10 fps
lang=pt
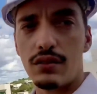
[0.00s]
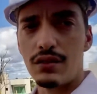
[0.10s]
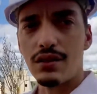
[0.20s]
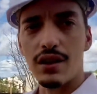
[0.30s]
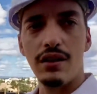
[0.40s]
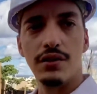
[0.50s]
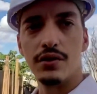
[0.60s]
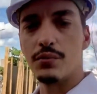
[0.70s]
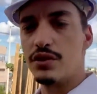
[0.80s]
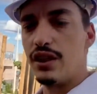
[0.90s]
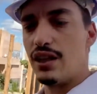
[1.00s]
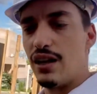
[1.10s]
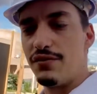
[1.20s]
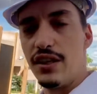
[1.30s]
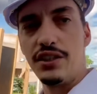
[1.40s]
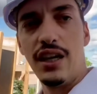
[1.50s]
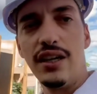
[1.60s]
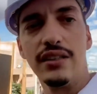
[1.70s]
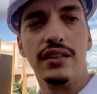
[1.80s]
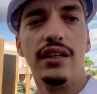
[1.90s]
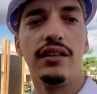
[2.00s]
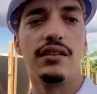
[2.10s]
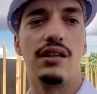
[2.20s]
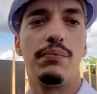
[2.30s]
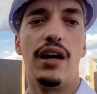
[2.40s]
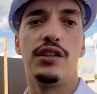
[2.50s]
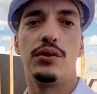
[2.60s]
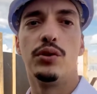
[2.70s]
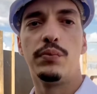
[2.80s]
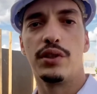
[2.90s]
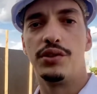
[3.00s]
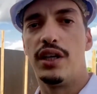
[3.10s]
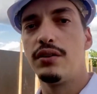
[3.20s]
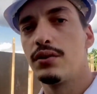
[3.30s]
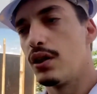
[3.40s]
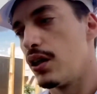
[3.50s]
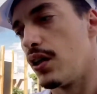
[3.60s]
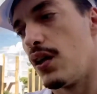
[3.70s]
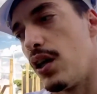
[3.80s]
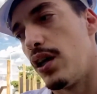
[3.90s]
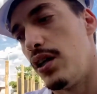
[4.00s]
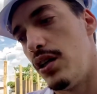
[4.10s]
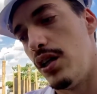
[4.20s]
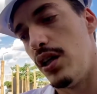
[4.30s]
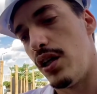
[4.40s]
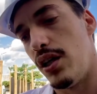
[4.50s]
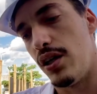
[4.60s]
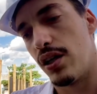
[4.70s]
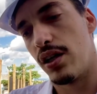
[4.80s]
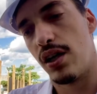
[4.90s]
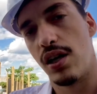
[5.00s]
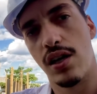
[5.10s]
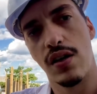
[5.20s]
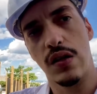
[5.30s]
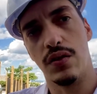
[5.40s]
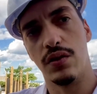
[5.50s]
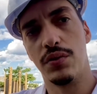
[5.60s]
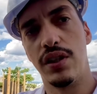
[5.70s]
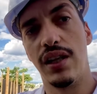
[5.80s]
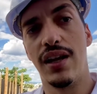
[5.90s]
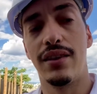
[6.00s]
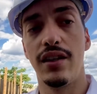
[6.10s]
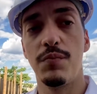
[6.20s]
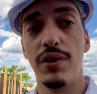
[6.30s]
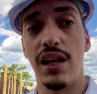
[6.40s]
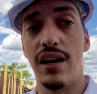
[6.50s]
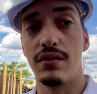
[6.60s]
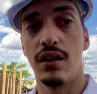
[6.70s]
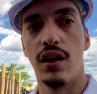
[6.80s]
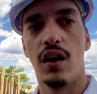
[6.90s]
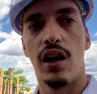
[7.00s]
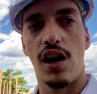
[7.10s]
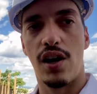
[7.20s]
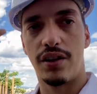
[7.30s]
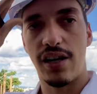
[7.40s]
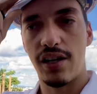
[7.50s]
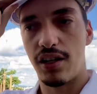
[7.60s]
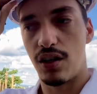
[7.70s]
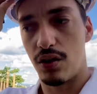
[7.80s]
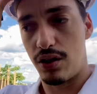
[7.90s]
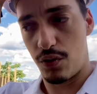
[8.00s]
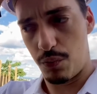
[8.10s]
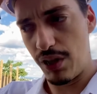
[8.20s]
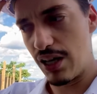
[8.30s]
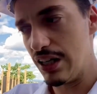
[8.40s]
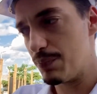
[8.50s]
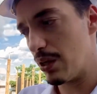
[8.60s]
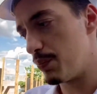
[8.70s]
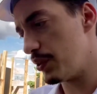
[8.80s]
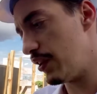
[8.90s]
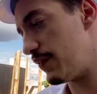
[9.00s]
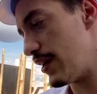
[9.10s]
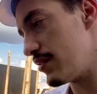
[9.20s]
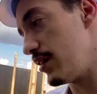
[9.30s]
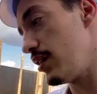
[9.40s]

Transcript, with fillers: Aí nós vamos ter lá a fachada, né, dessa parte do projeto. E nós vamos ter lá três pilares. Eu até aqui anotei os pilares para poder fazer,